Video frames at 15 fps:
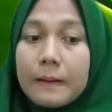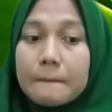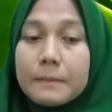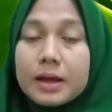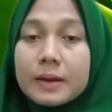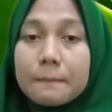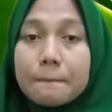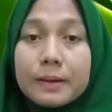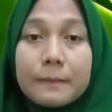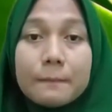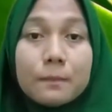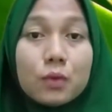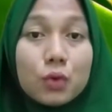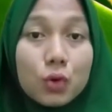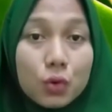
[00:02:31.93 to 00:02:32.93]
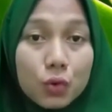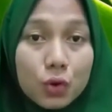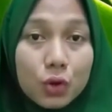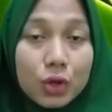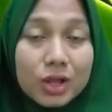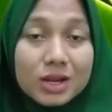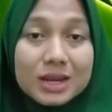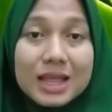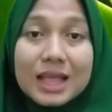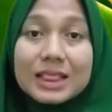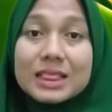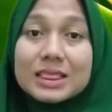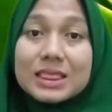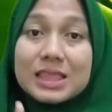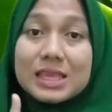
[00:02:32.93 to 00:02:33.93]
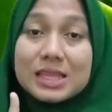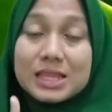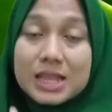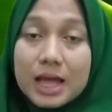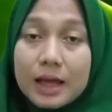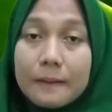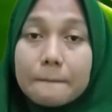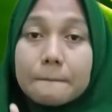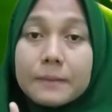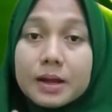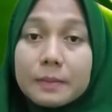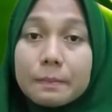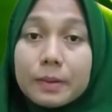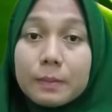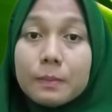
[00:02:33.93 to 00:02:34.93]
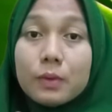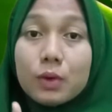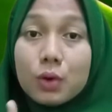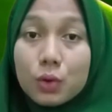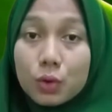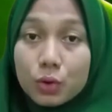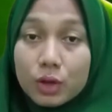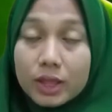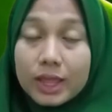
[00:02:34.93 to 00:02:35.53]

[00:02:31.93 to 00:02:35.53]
berpembuluh dan tidak berpembuluh.